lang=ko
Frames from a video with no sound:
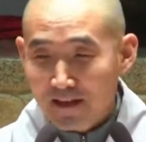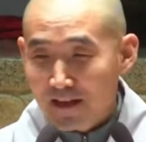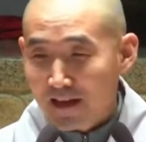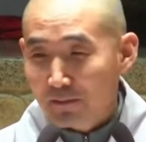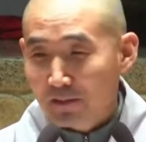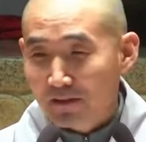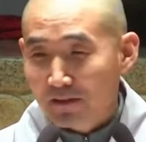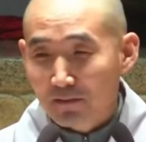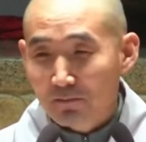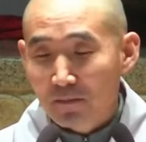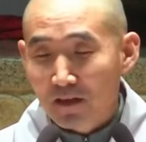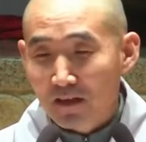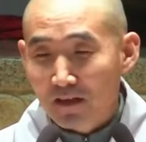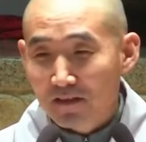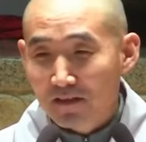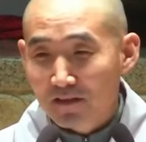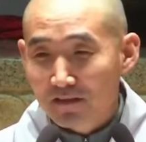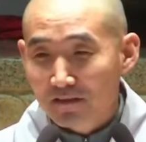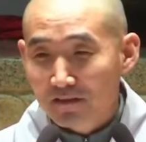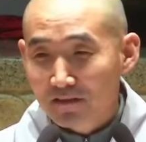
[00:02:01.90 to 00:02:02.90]
아마
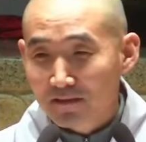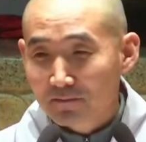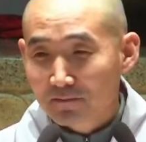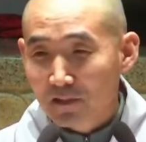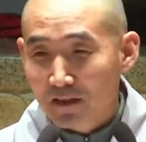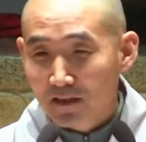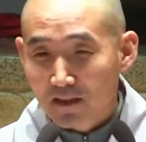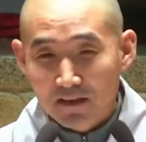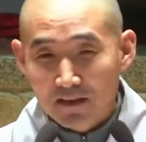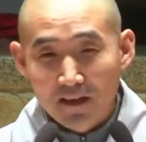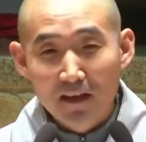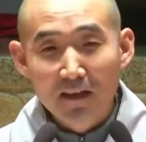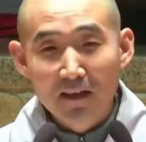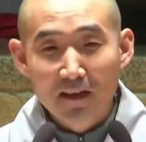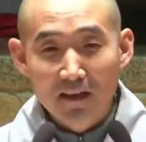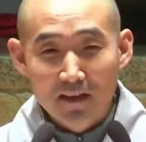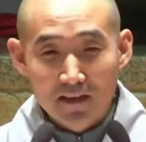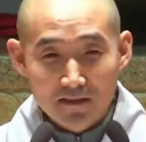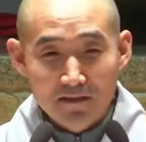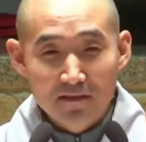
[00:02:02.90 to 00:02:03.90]
남방에서는 금방
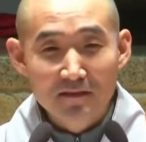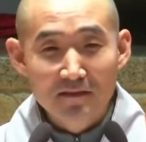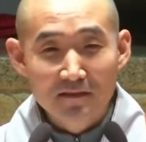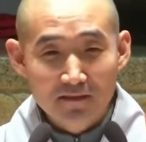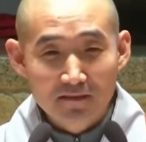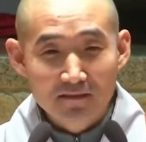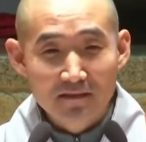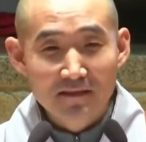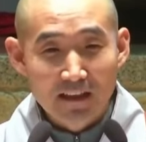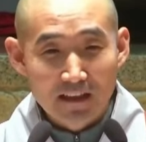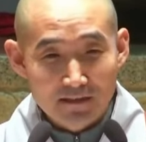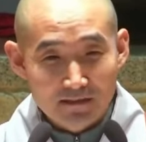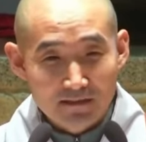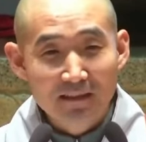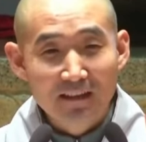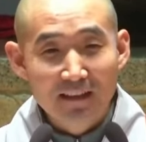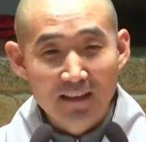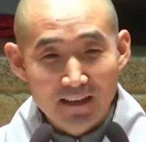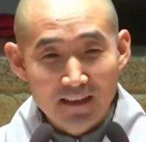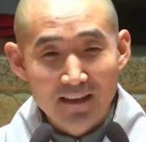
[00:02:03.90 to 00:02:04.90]
해탈에 이르지
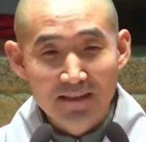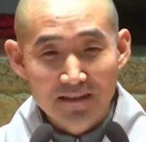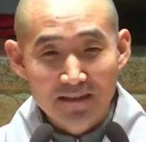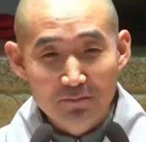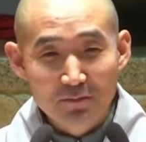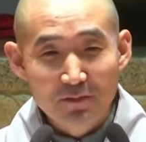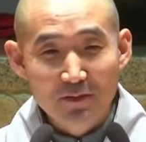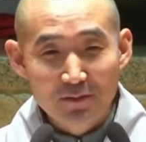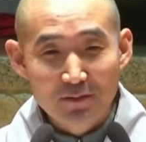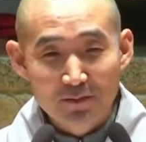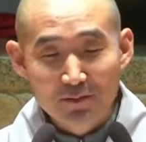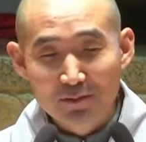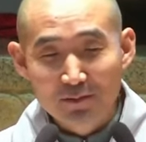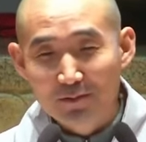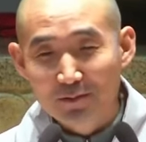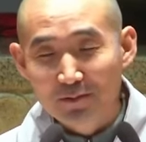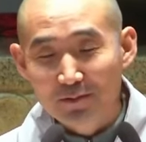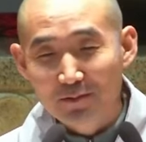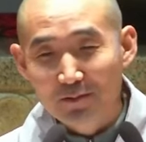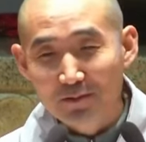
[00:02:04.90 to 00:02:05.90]
않을까 싶을
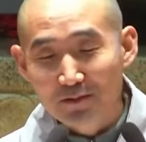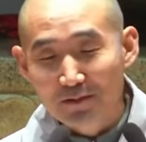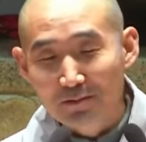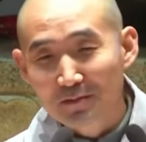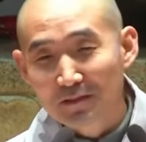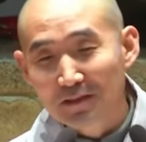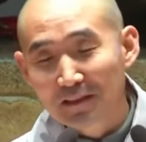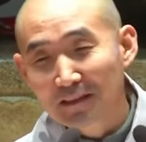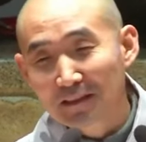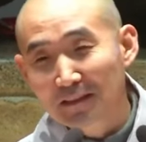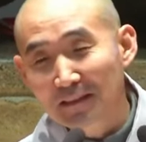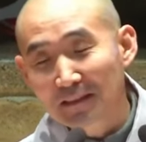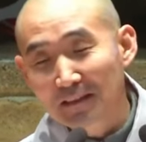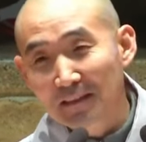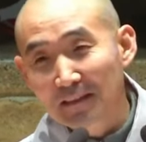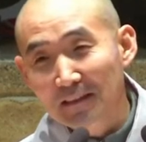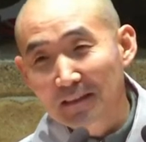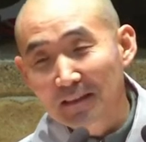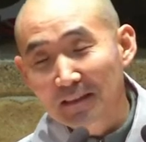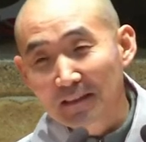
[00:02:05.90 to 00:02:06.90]
정도입니다.
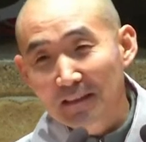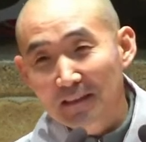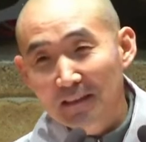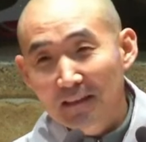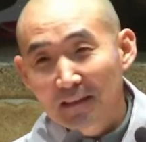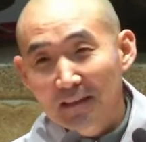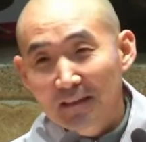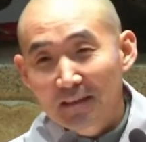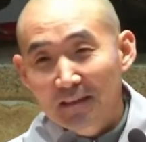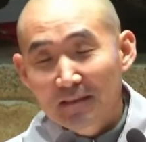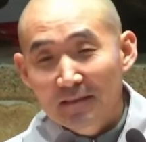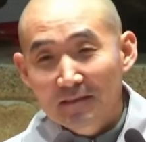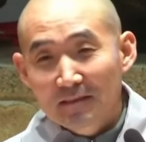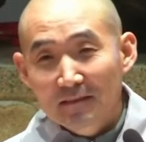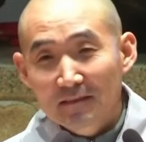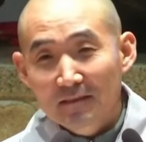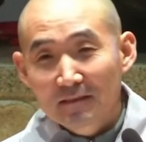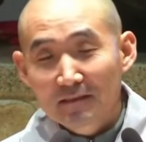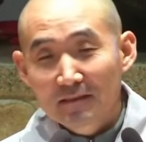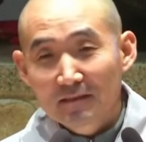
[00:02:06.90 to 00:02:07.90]

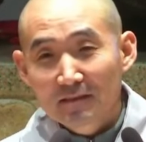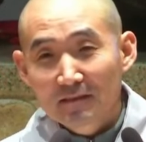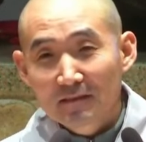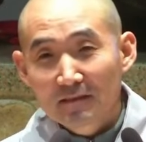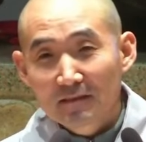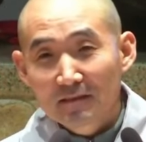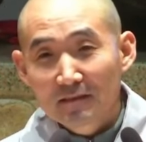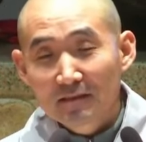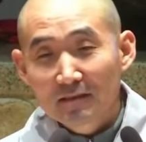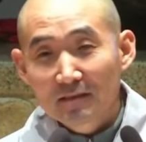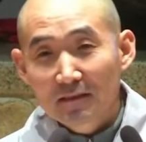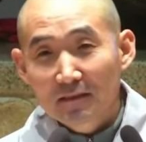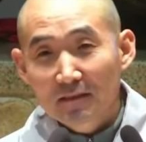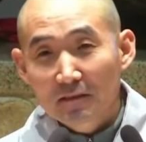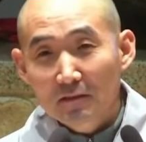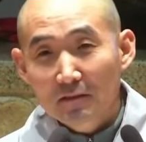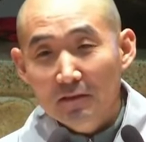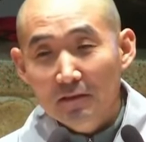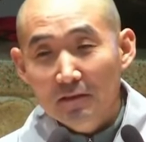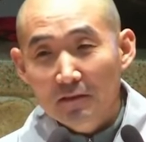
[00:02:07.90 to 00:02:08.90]
어,
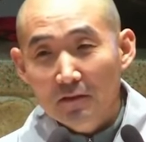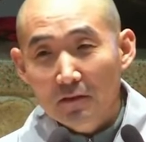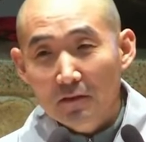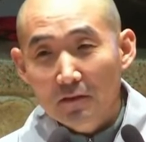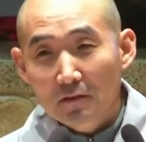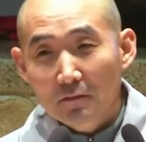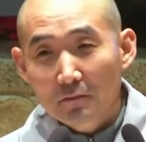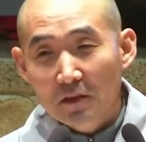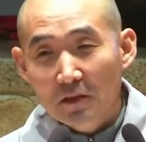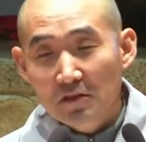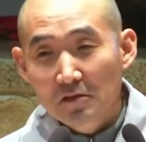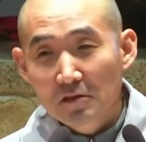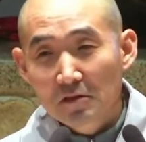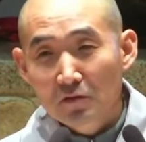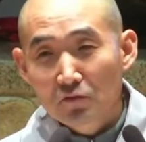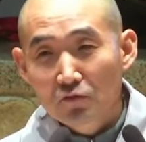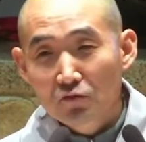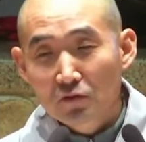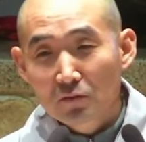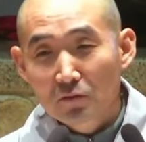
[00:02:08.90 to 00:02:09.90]
며칠 전에
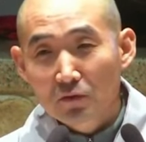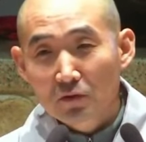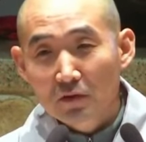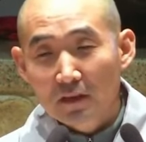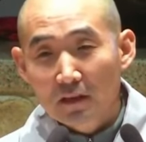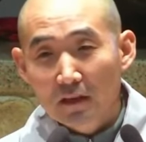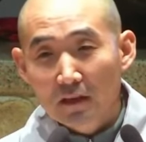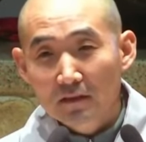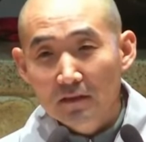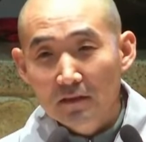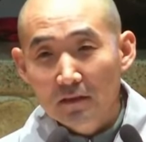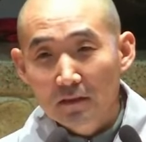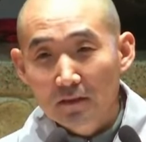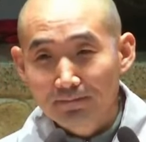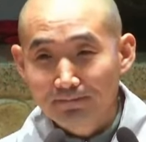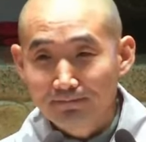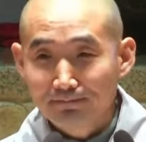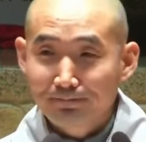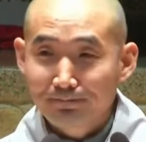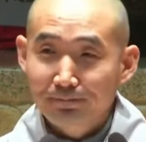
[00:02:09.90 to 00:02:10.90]
뉴스를 보니까 이제
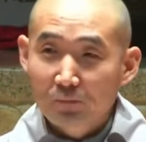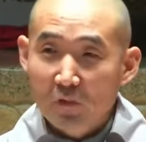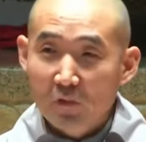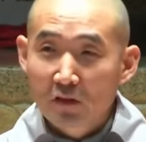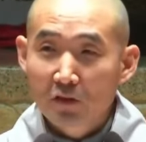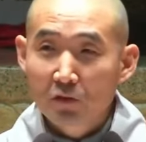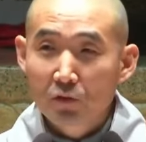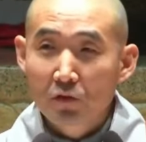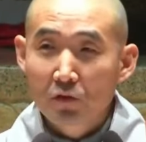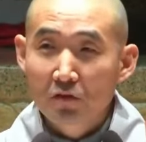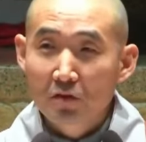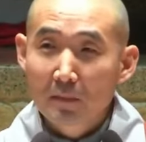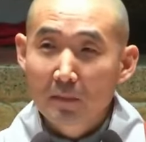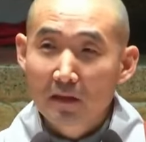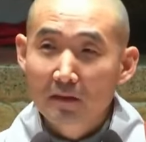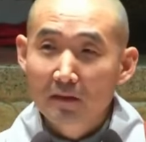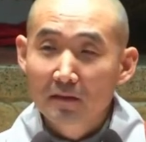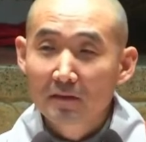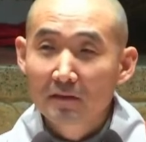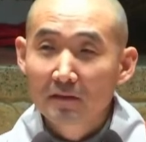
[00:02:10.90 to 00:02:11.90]
인도에서
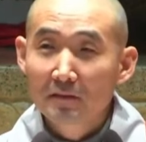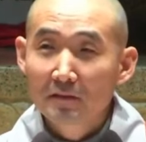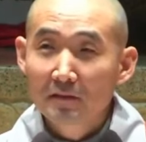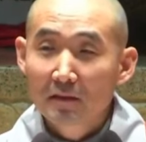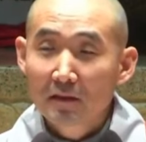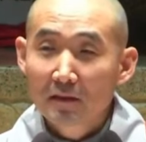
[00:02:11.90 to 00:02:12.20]
만든